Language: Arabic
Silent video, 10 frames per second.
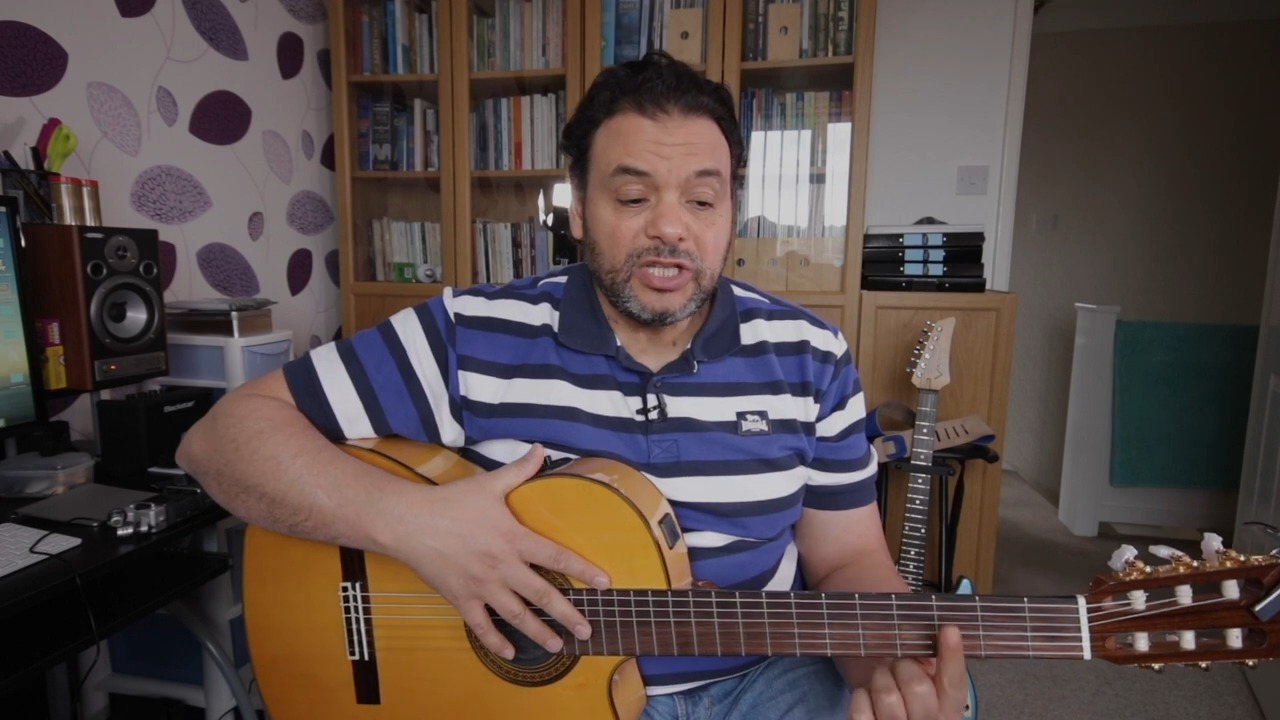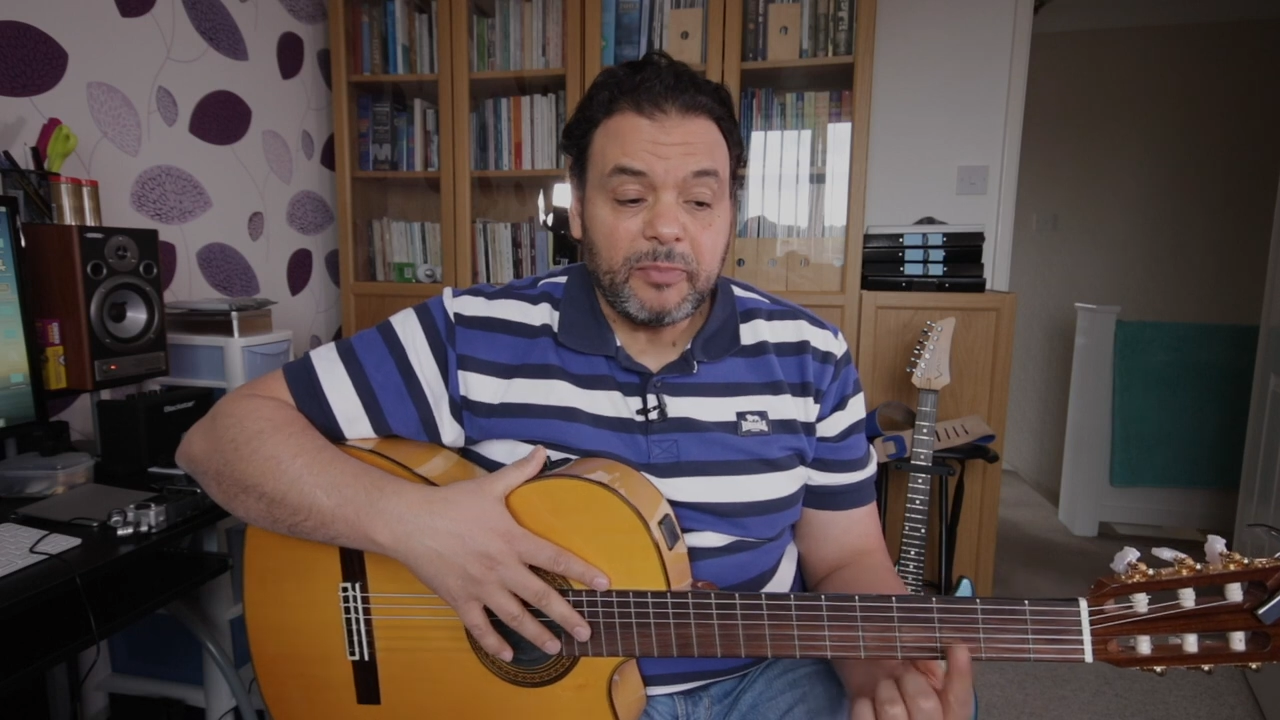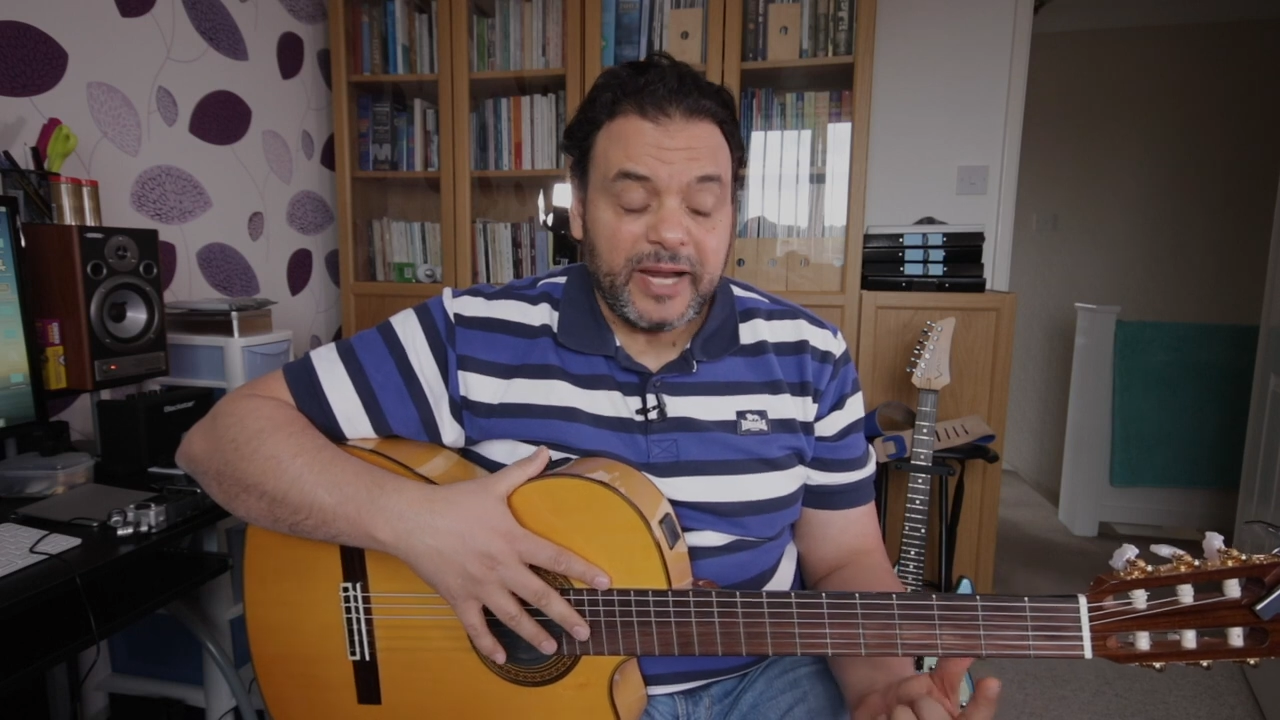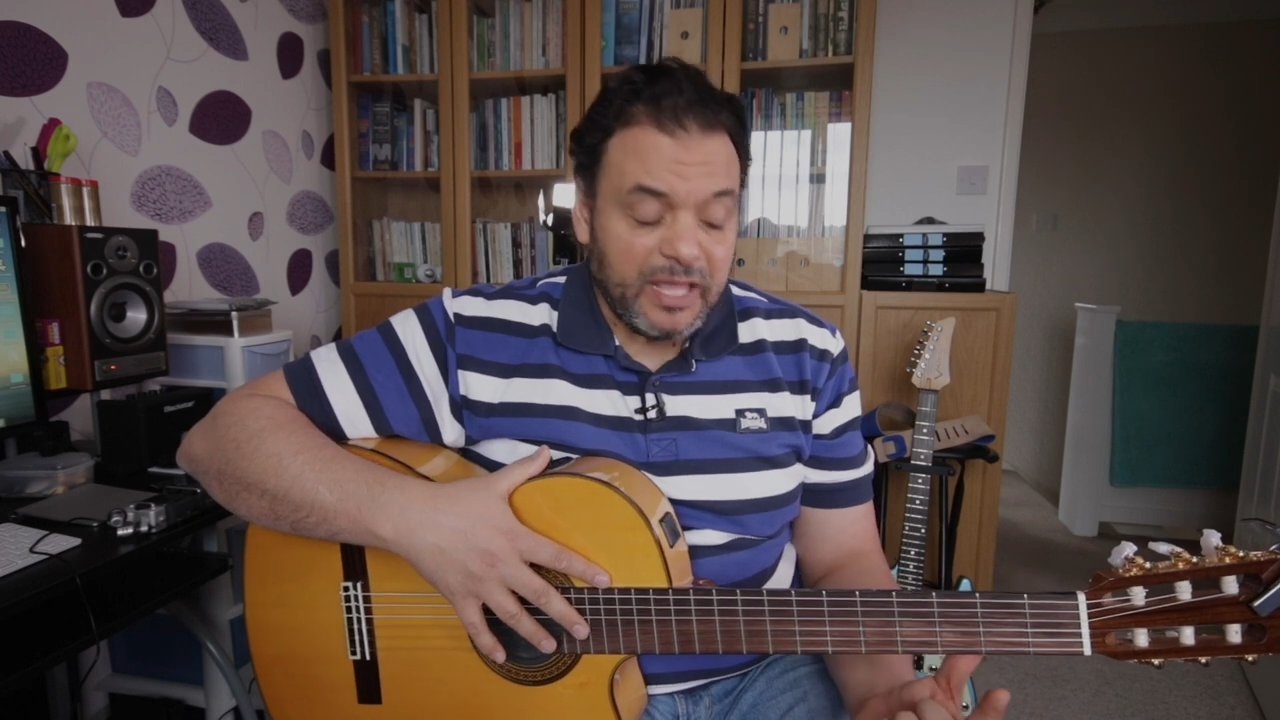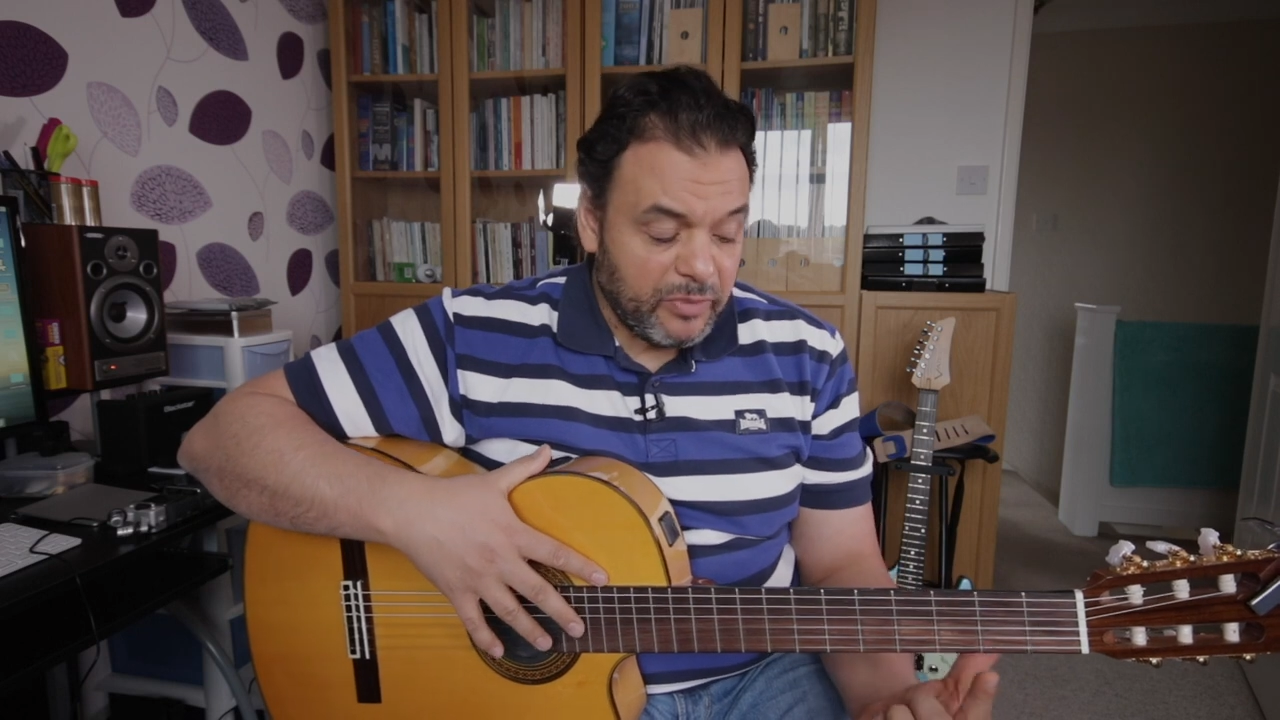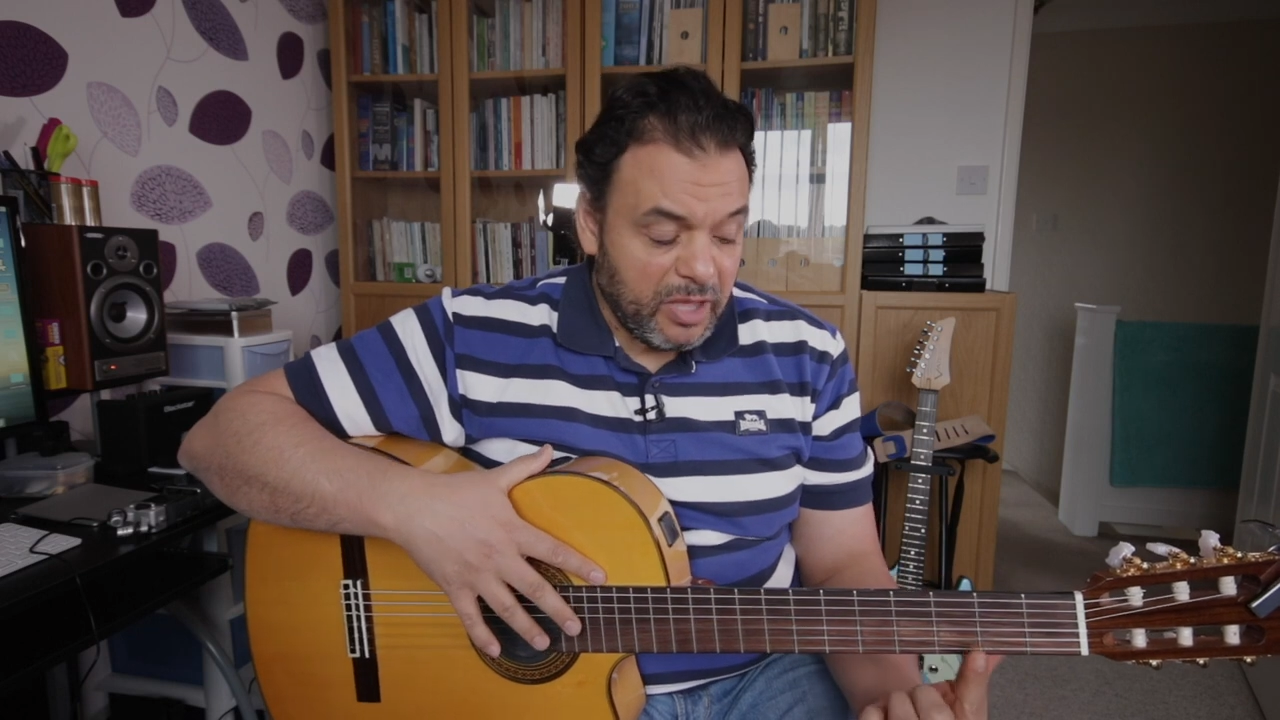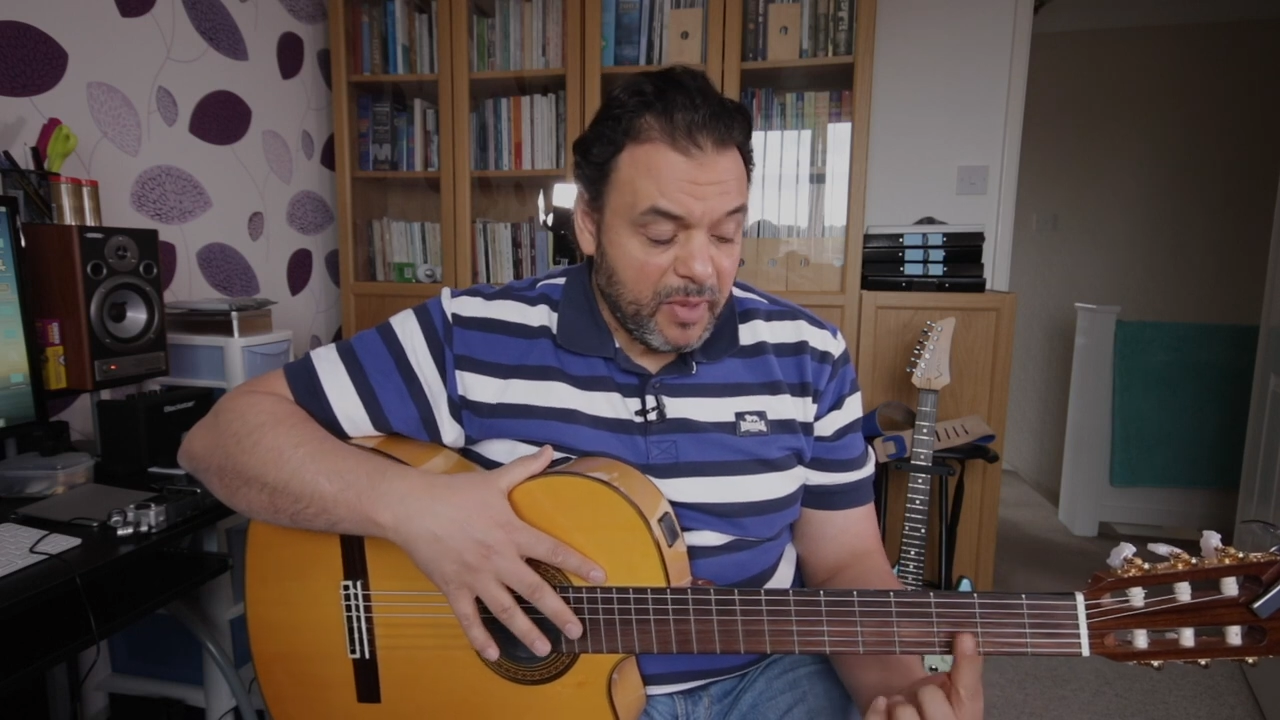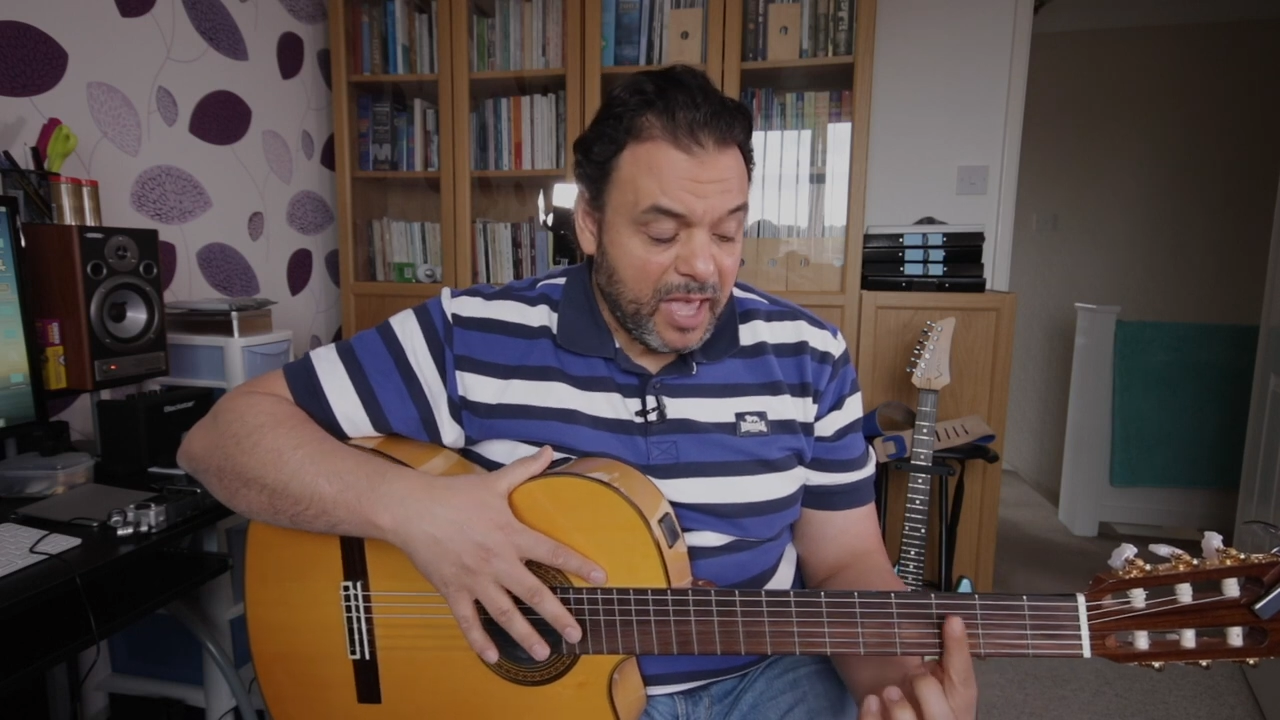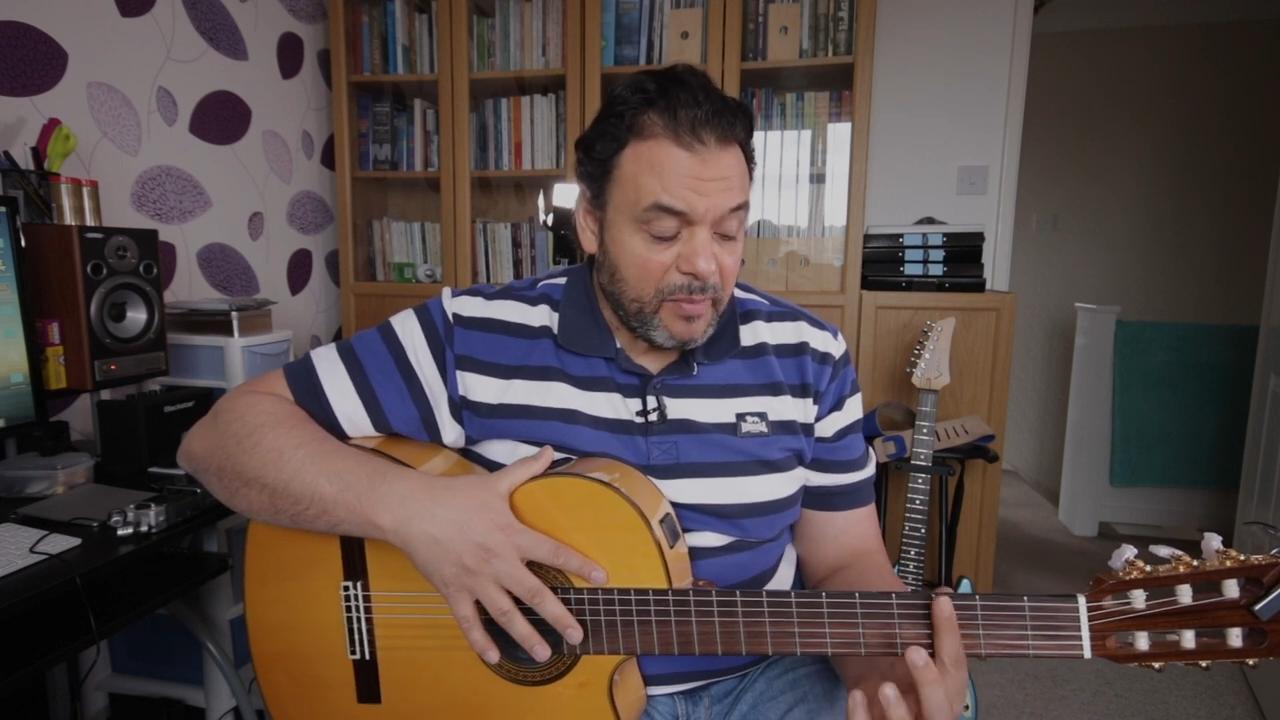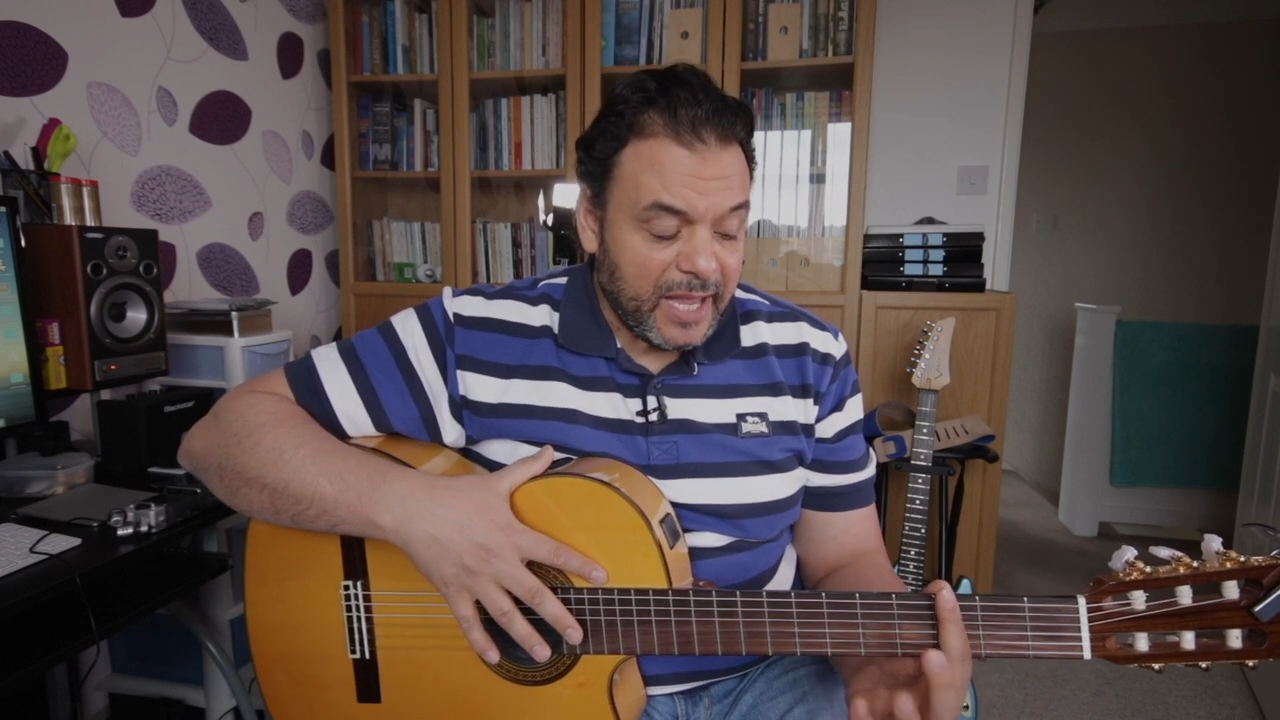الباريه بيبقى